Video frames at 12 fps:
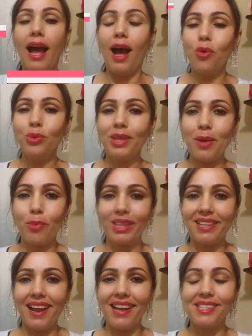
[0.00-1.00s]
Há um tempo
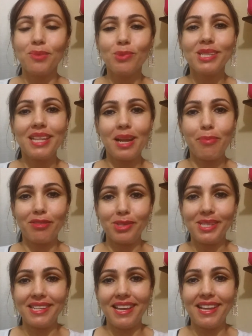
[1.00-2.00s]
atrás eu mostrei para
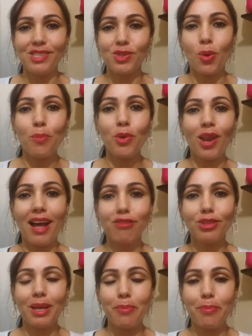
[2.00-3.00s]
vocês como eu
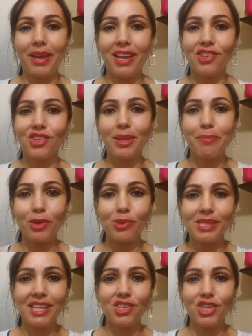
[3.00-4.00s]
lavo o tapete da minha
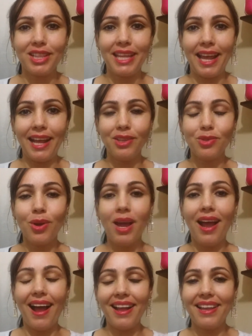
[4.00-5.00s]
cozinha de dentro,
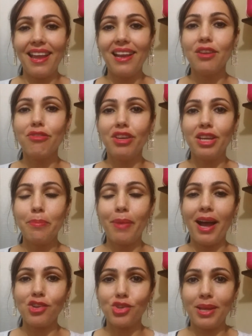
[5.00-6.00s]
aquele que fica
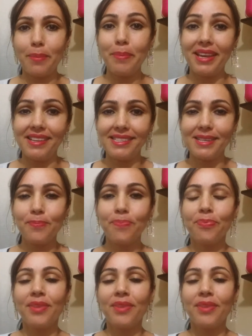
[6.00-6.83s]
embaixo da mesa.